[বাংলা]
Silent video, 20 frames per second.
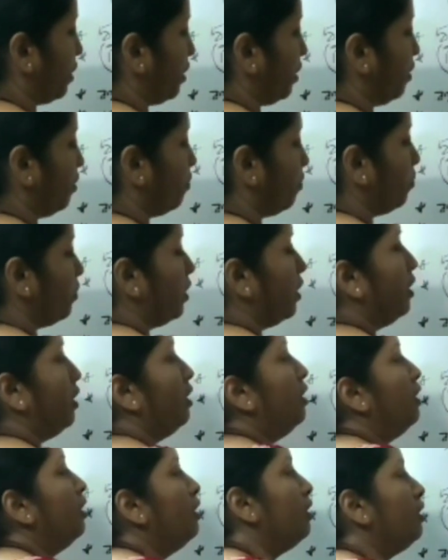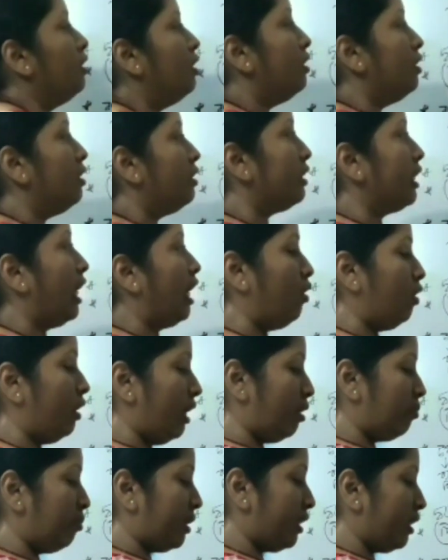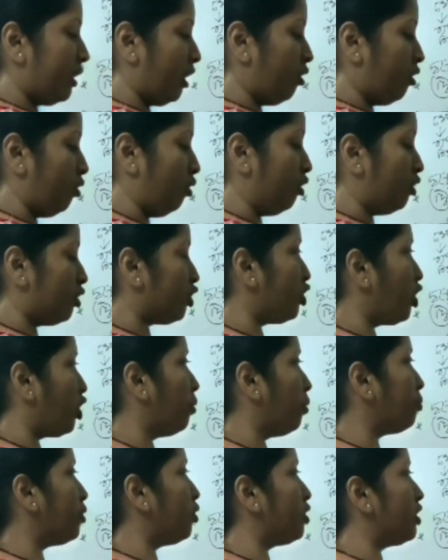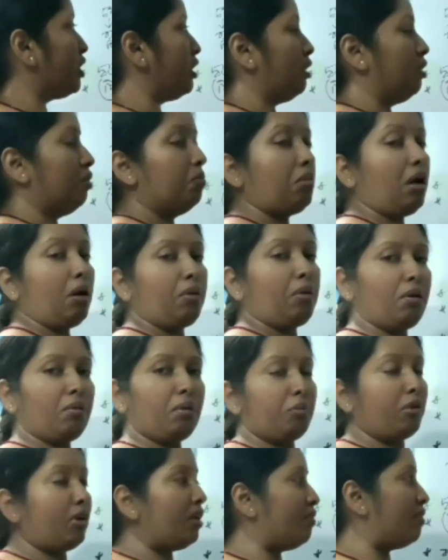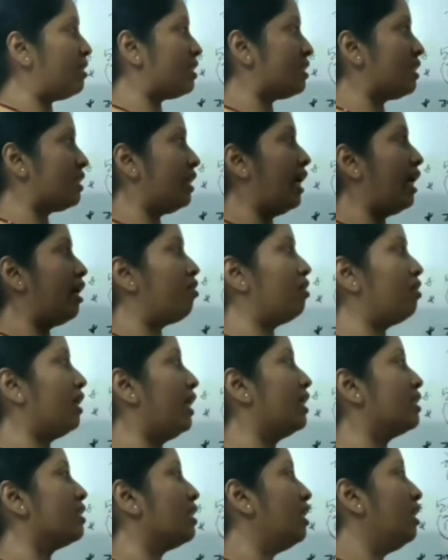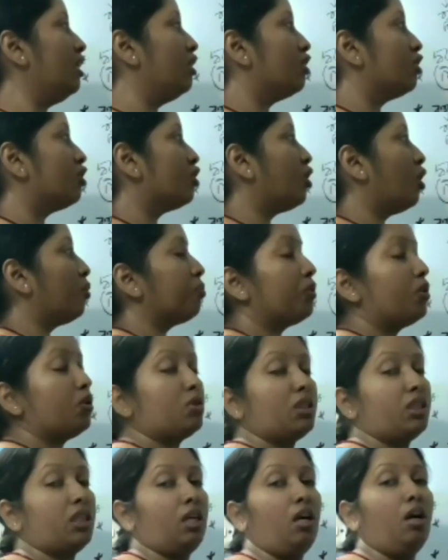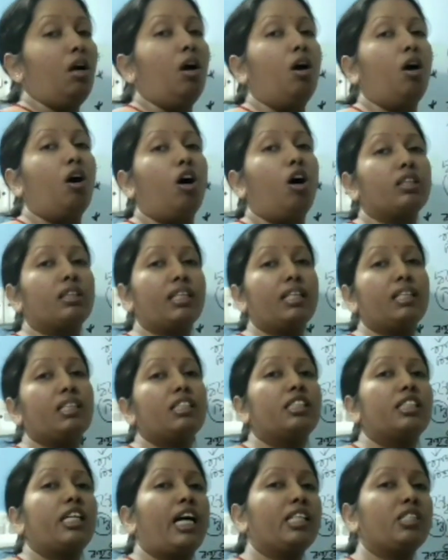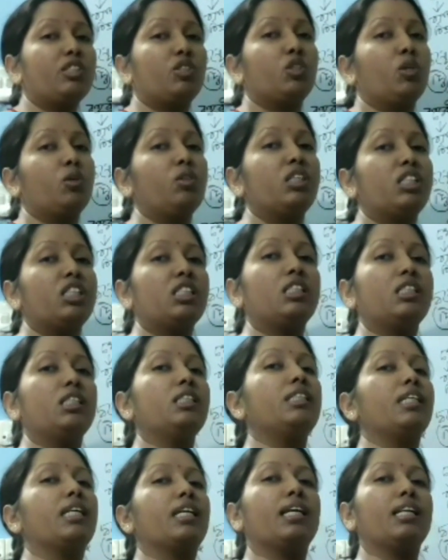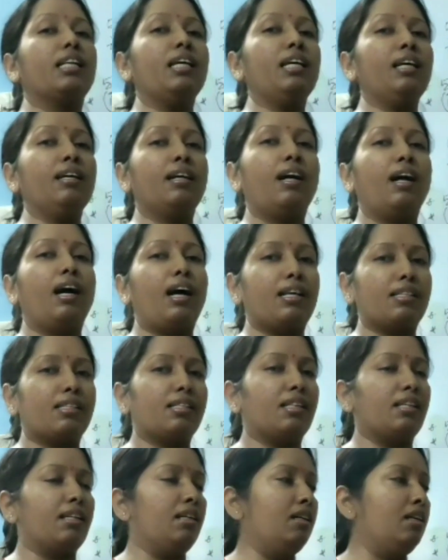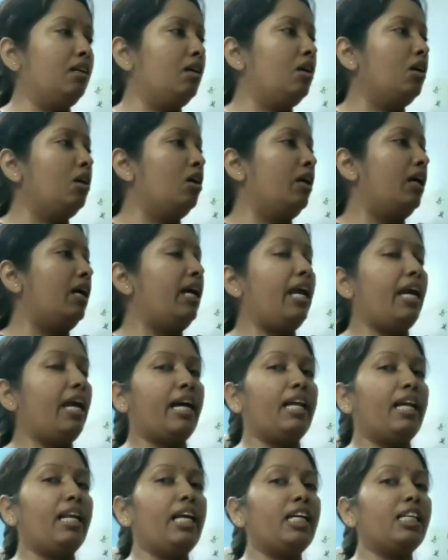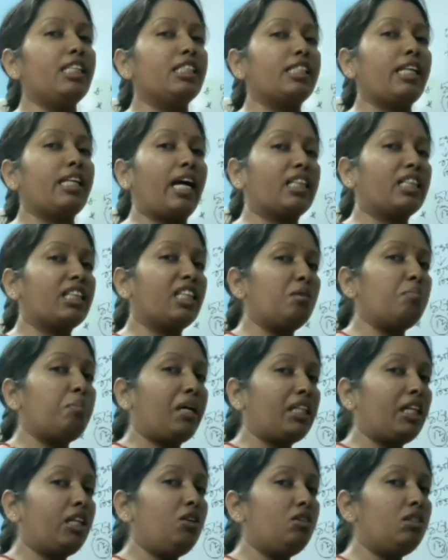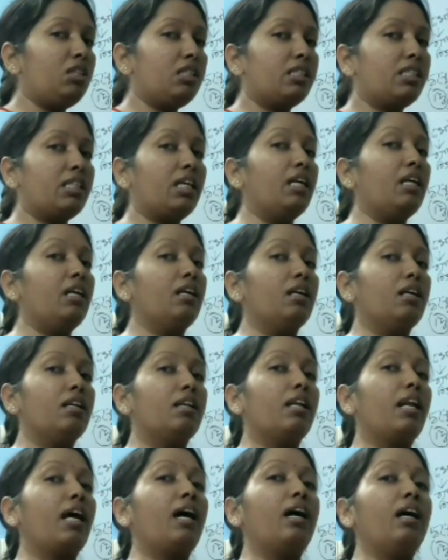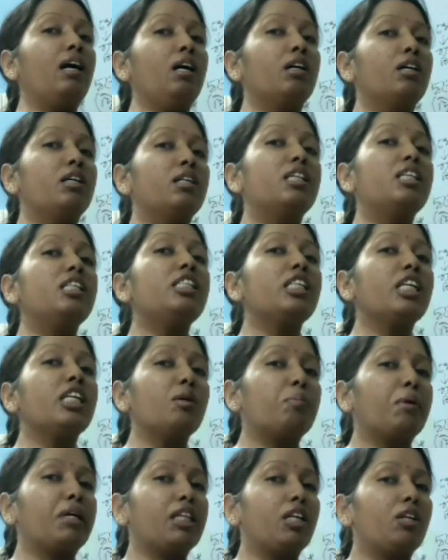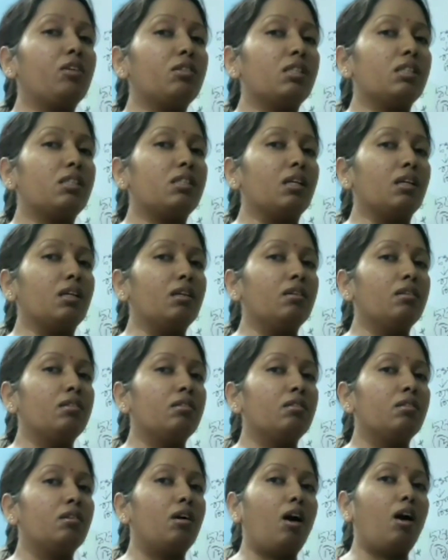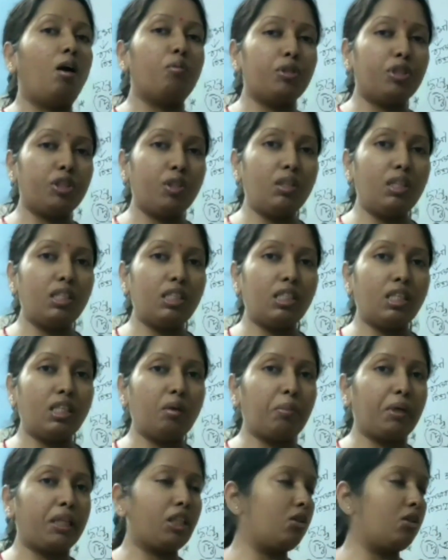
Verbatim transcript: তাহলে আমরা দেখো সপ্তর্ষি মা বাবা বলে ফেলছে এখন কি আছে সপ্তর্ষি অর্থাৎ সাতজন ঋষি যেখানে আছে এখানে সাতকে প্রাধান্য দিচ্ছে না ডিসিকে প্রাধান্য দিচ্ছে অবশ্যই ডিসিকে প্রাধান্য দিচ্ছে আমরা